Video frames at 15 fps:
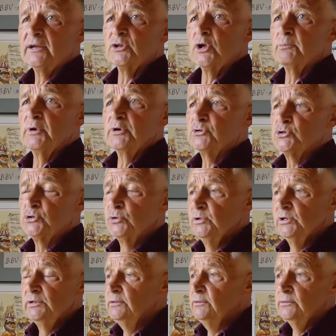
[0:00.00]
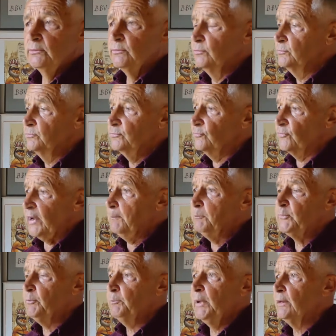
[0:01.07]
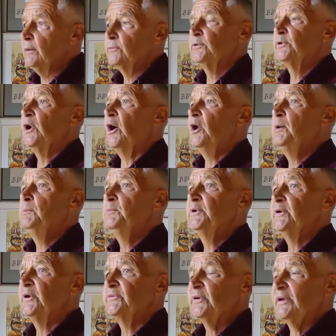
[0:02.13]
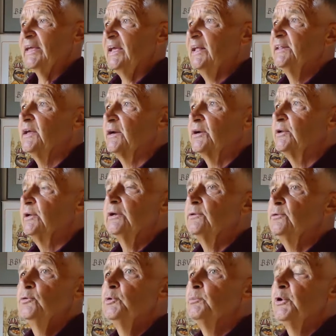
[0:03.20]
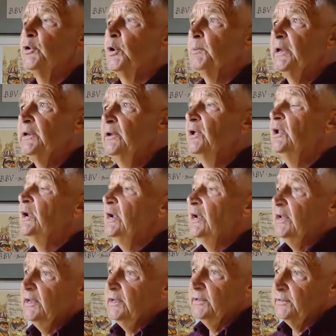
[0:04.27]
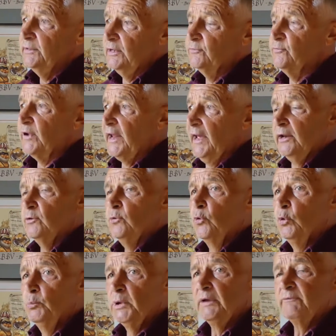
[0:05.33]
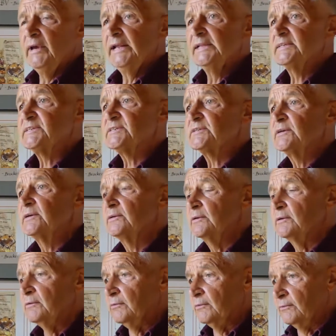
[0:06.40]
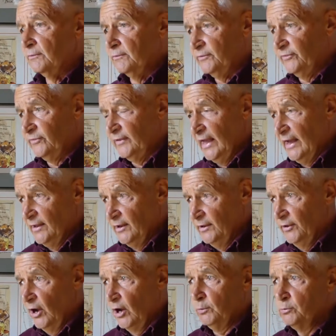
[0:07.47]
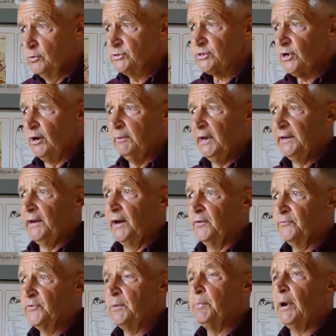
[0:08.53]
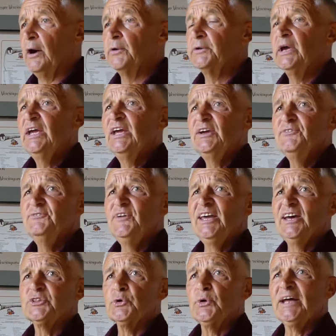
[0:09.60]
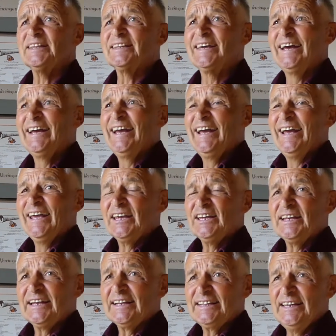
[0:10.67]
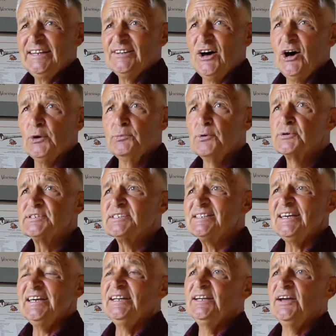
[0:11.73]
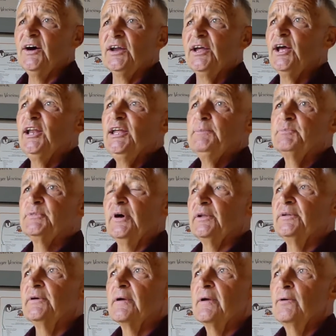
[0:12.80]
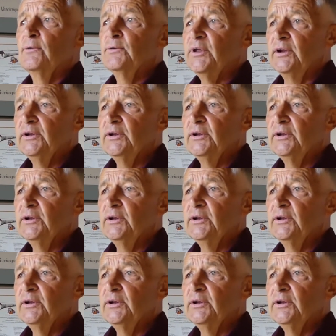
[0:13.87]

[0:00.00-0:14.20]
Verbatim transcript: damals Schulden und Fremdspielern und allem, die also Gelder kriegten, übernommen, den Verein umgewälzt, Nachwuchsarbeit aufgebaut. Wer dort den Nachwuchs zehn Jahre erlebt hat, und dann